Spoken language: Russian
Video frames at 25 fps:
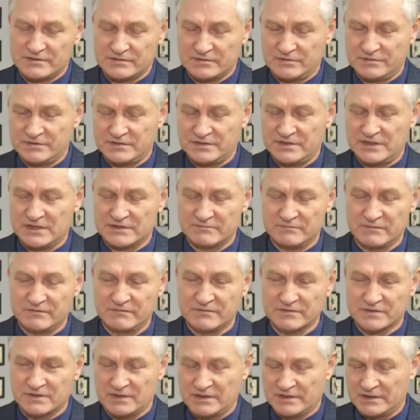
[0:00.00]
То есть сейчас мы
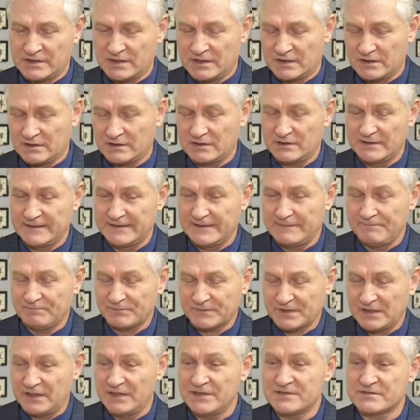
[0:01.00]
вышли на
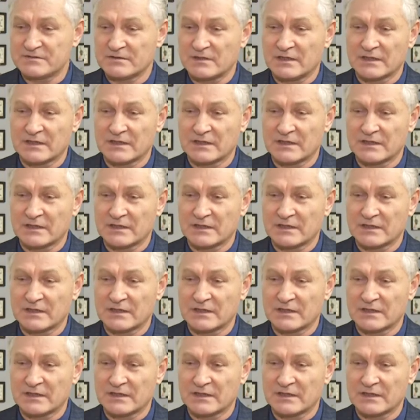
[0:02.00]
количество,